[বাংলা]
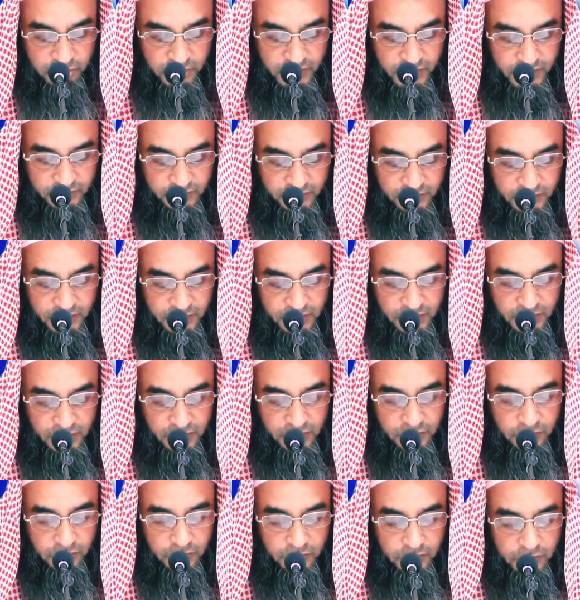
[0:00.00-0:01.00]
বাদি
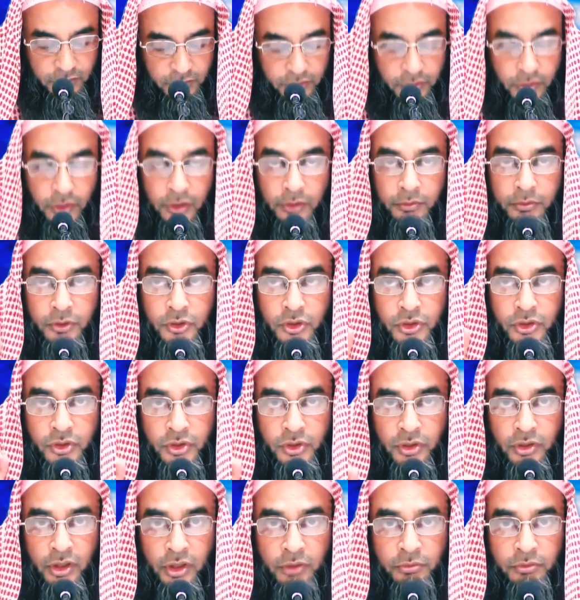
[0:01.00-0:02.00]

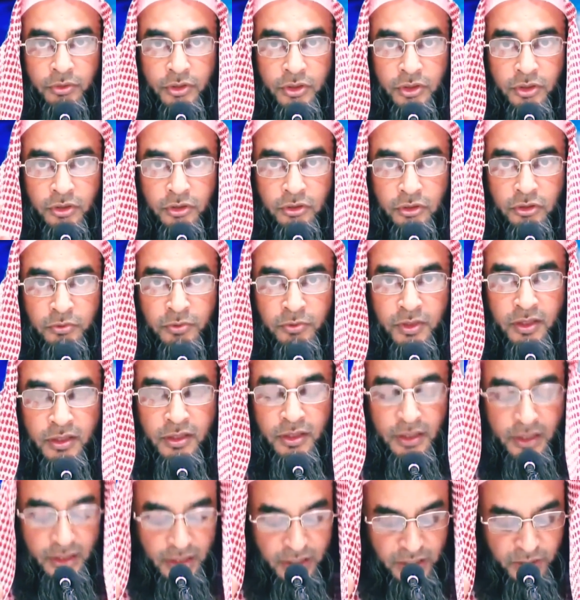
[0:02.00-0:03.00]
অবশ্যই অবশ্যই
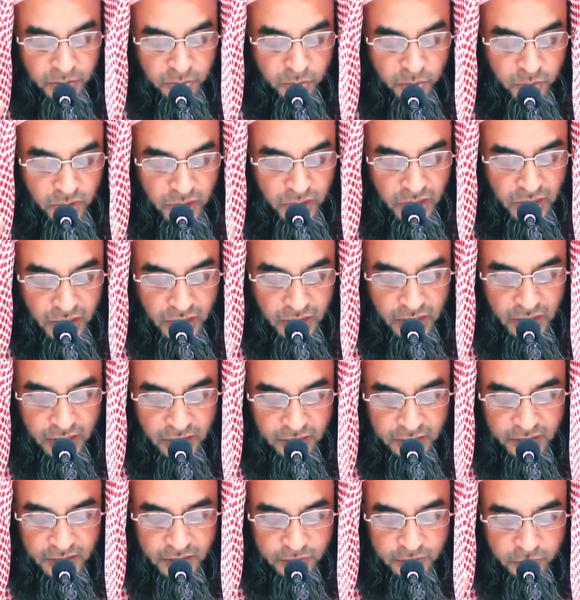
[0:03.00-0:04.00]
তোমাদেরকে এমন এক
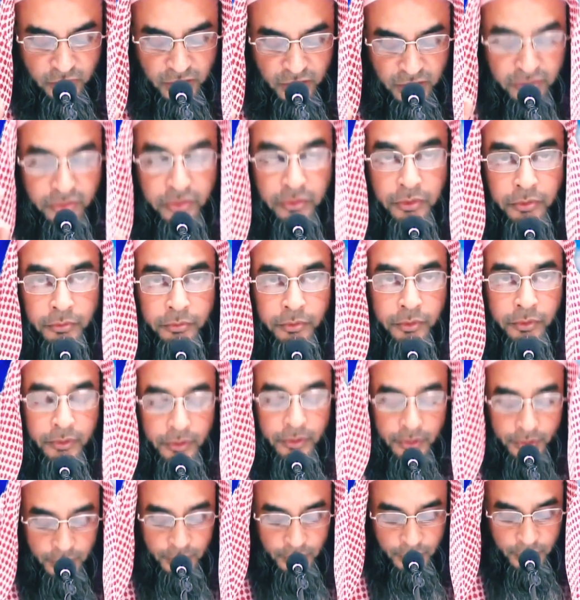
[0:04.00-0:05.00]
হাদিস বয়ান করব।
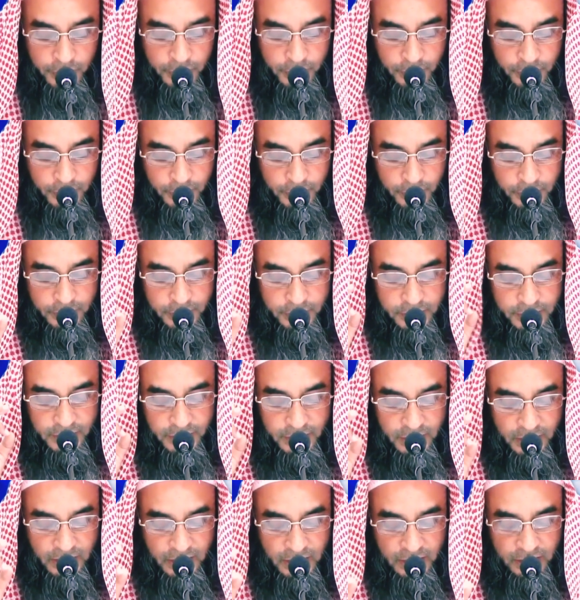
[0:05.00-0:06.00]

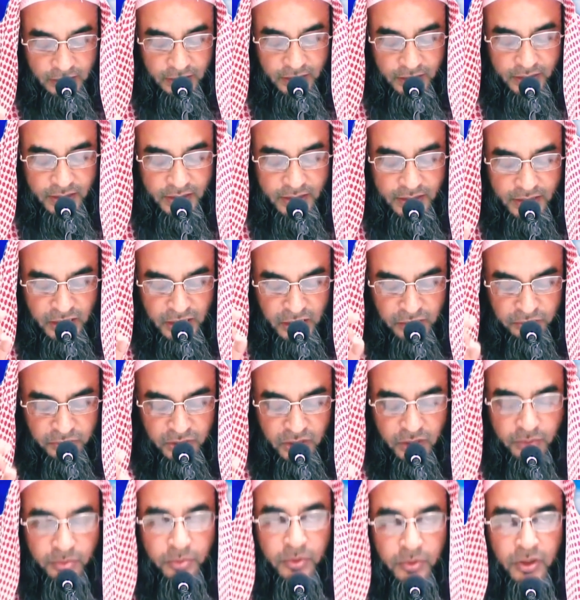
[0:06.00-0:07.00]
যে হাদিস
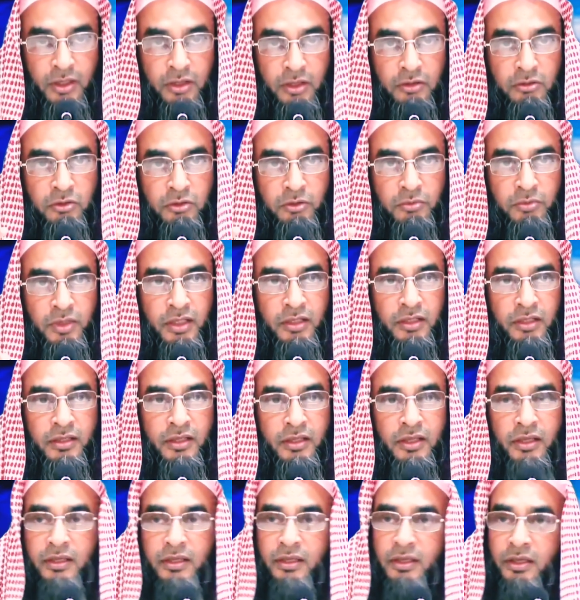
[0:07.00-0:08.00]
আমার পরে
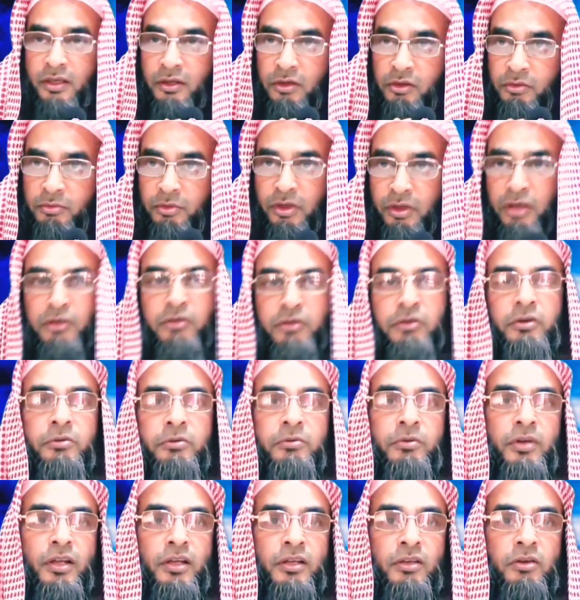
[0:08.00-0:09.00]
তোমাদেরকে কেউ বয়ান
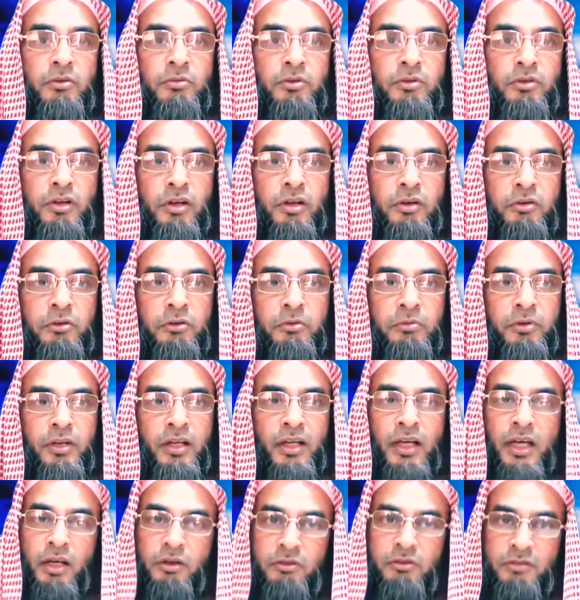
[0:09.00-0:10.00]
করবে না কেউ বর্ণনা করবে
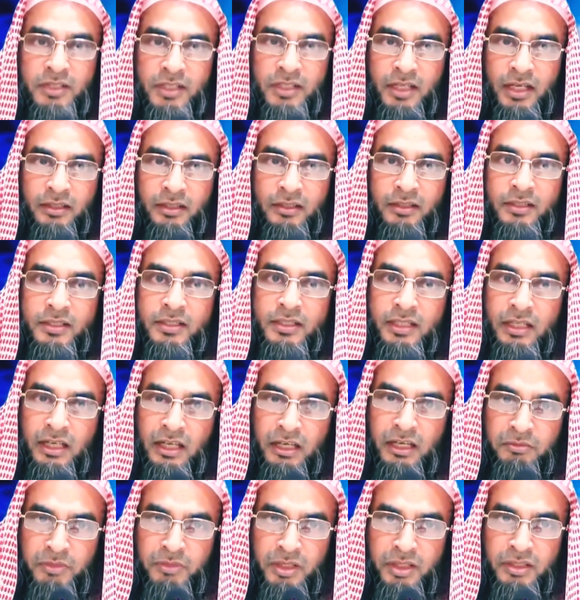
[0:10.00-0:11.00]
না কারণ সেই হাদিসটি
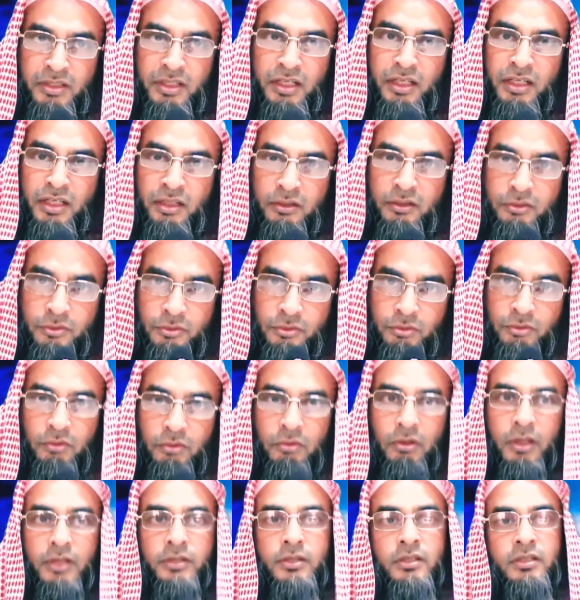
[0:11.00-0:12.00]
আমি জানি রসুল
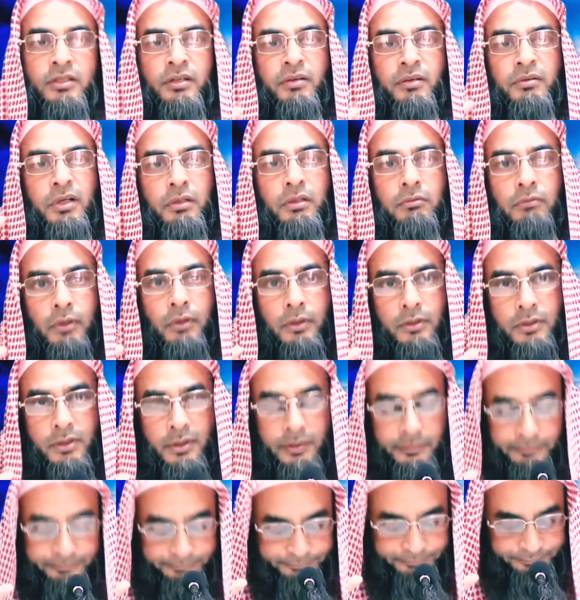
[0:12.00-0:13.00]
উল্লাহ আমাকে
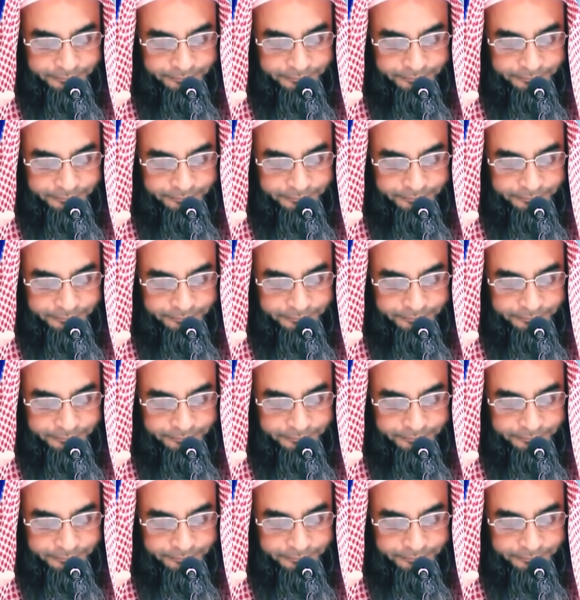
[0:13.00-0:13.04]
বলেছেন